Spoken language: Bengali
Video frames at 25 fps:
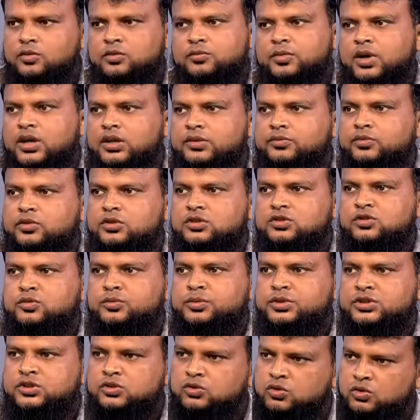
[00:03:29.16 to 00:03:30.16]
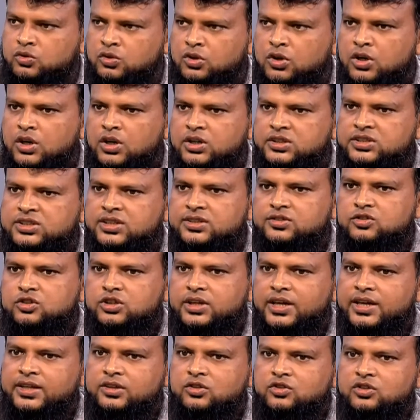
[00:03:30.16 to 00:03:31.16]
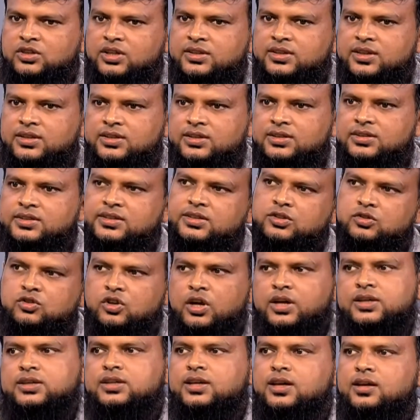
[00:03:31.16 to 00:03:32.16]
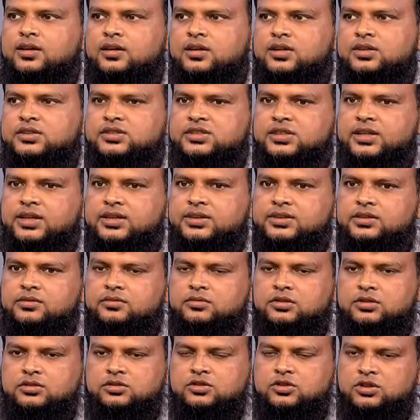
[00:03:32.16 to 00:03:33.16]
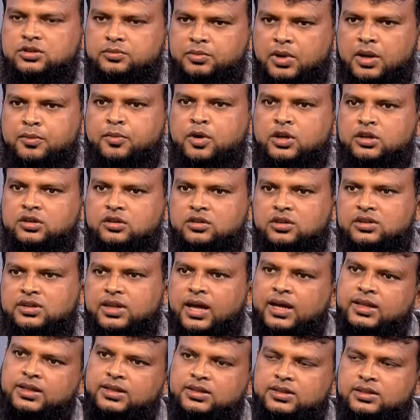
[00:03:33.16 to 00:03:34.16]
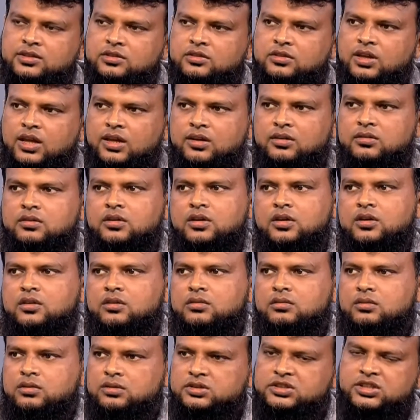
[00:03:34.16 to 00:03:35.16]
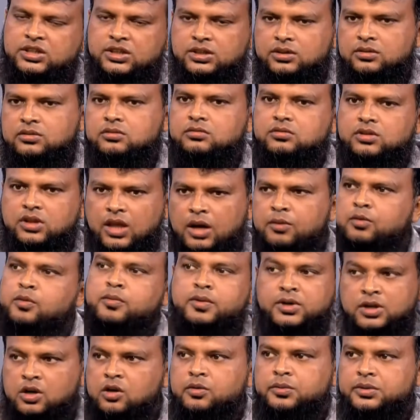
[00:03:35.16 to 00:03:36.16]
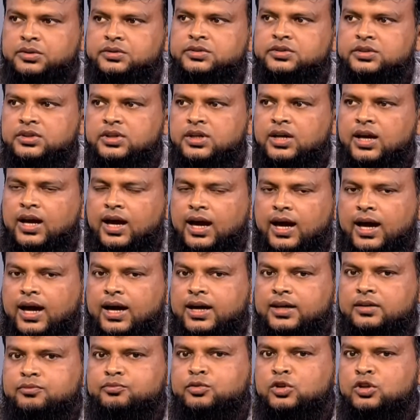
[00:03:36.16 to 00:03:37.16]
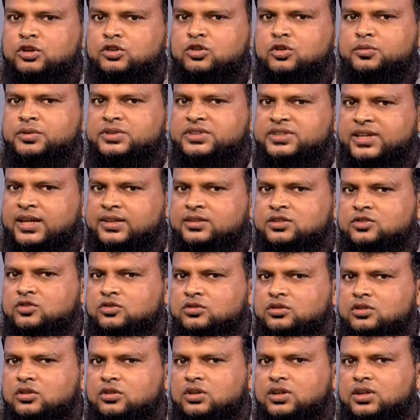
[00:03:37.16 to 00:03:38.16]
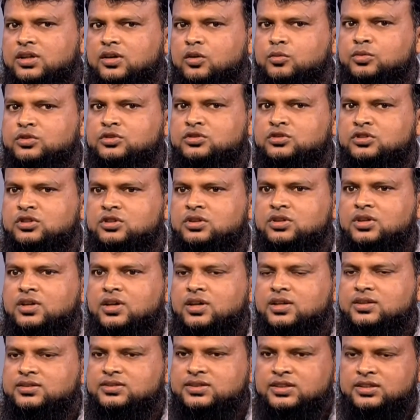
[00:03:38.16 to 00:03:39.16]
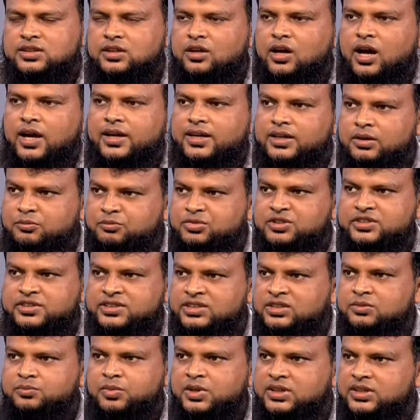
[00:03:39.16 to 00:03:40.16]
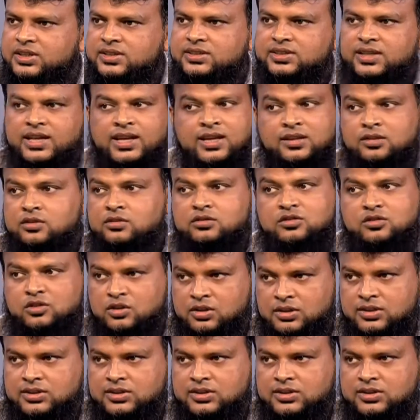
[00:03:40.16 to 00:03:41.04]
এবং বাড়ি ফুলকপি টু সে যদি এই দুইটা জাতের যে কোনো একটা সে যদি ব্যবহার করে তাহলে কিন্তু তার সে লাভবান হবে আর ফুলকপি চাষ করতে হলে অবশ্যই যেন আগে সিড বেড়ে চারা তৈরি করে